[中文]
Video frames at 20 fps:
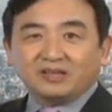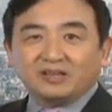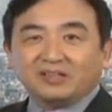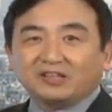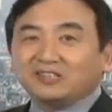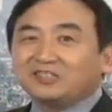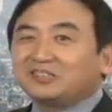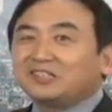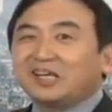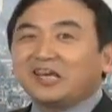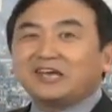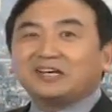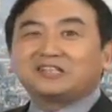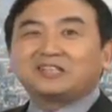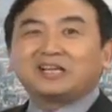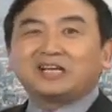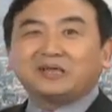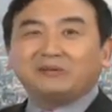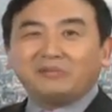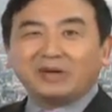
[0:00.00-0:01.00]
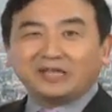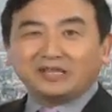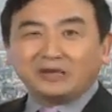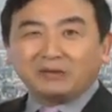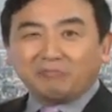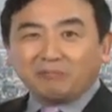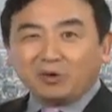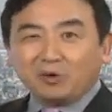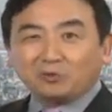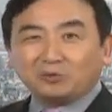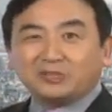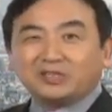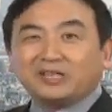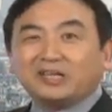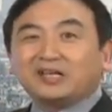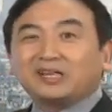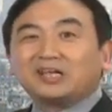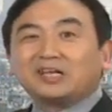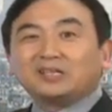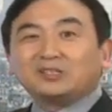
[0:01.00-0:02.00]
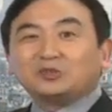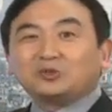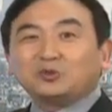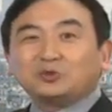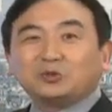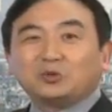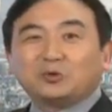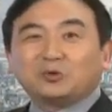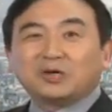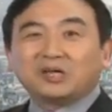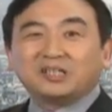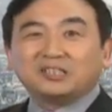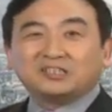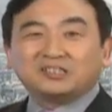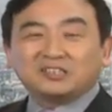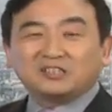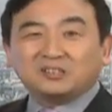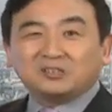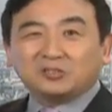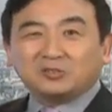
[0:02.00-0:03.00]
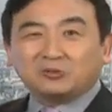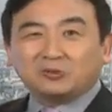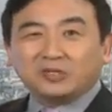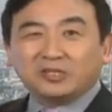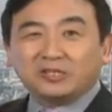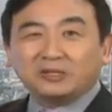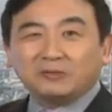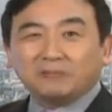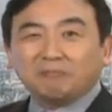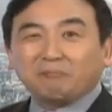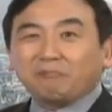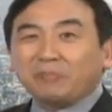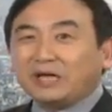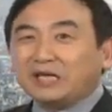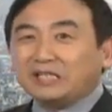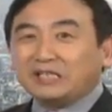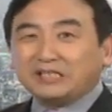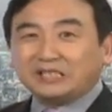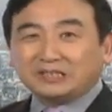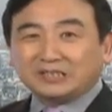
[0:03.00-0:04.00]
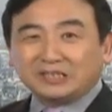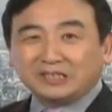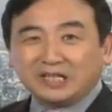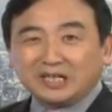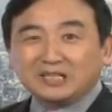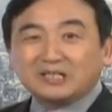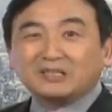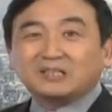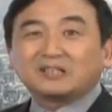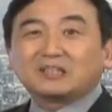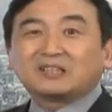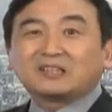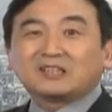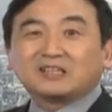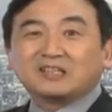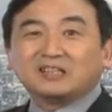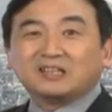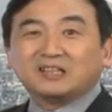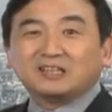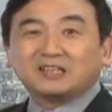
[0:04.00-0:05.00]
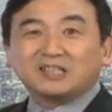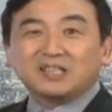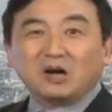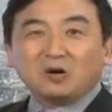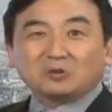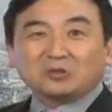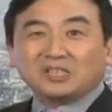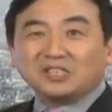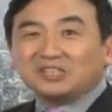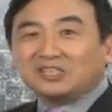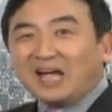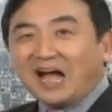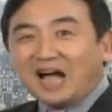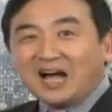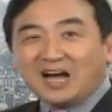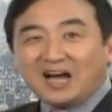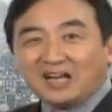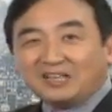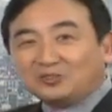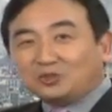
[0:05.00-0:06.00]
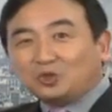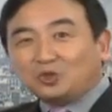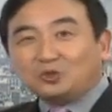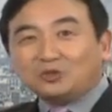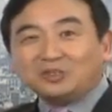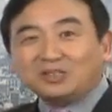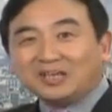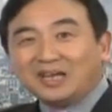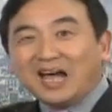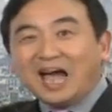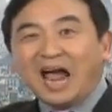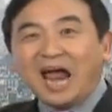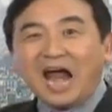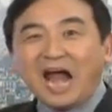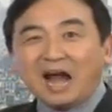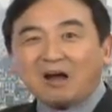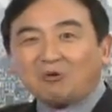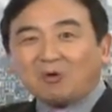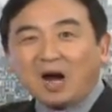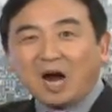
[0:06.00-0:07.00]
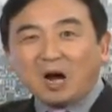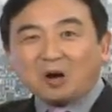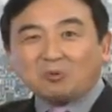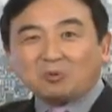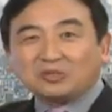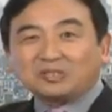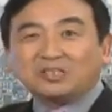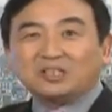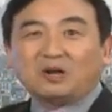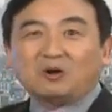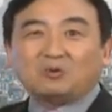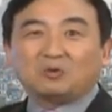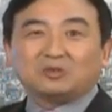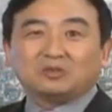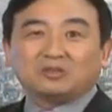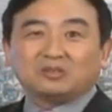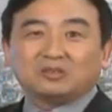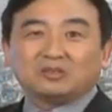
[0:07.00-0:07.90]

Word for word: 和电影里面的某些。 具有黑社会背景的人，摇旗呐喊，去嗷嗷的叫唤。